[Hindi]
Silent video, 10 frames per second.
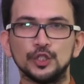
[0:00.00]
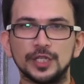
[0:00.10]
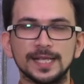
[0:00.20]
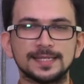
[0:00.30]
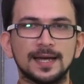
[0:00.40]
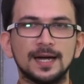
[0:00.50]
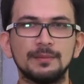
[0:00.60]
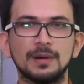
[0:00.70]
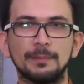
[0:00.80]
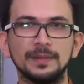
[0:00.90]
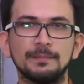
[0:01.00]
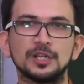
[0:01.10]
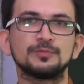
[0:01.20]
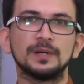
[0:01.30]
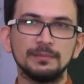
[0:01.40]
जैसा हम अपने
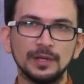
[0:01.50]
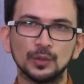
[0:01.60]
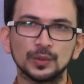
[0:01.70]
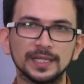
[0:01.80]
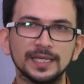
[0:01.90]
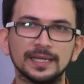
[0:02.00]
बचपन में होते